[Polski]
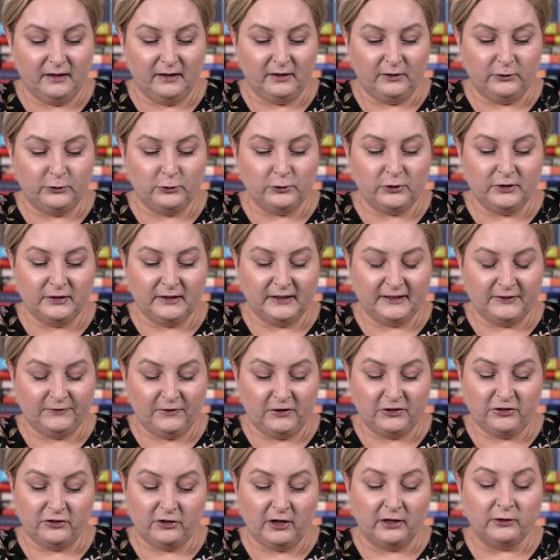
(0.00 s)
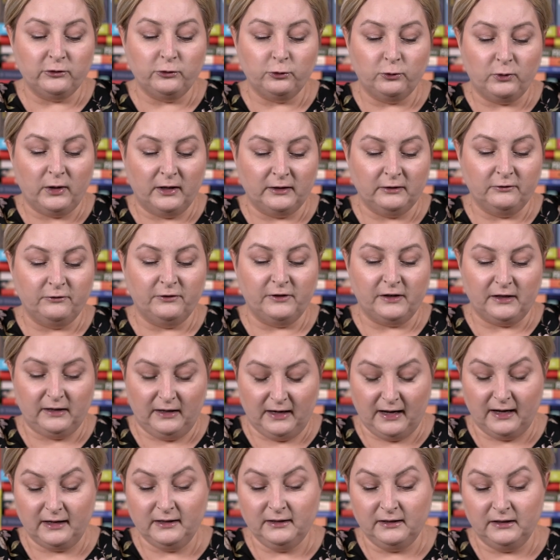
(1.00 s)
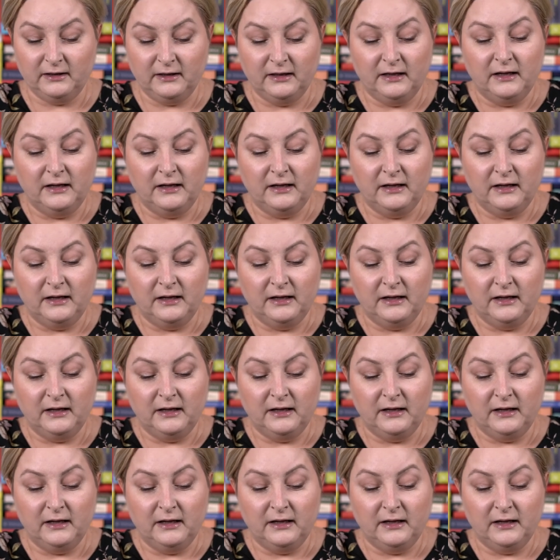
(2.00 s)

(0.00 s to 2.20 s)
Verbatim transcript: który nazywa się Antoine Verlac.